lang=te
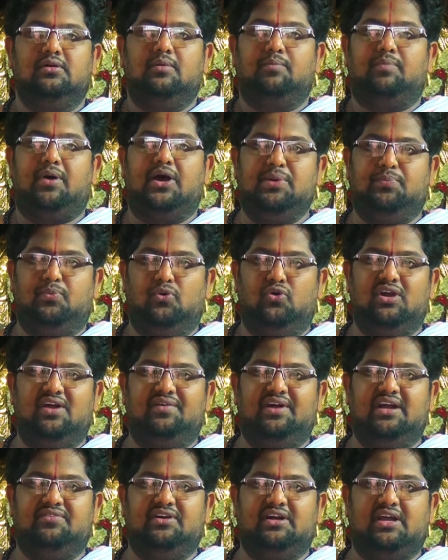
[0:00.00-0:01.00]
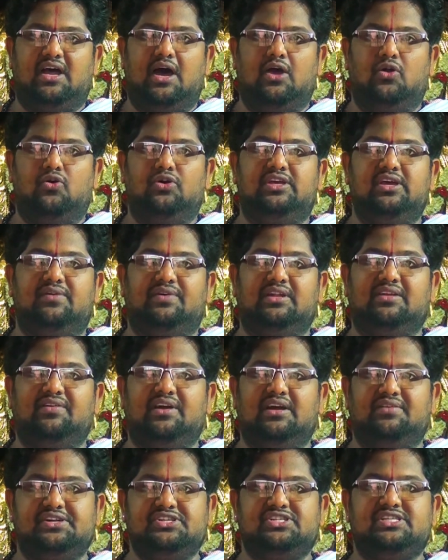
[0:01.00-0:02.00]
పరిపూర్ణమైనటువంటి
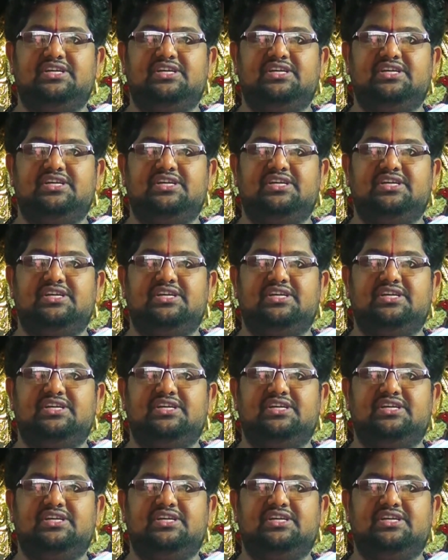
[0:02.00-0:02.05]
ఆరోగ్యవంతమైనటువంటి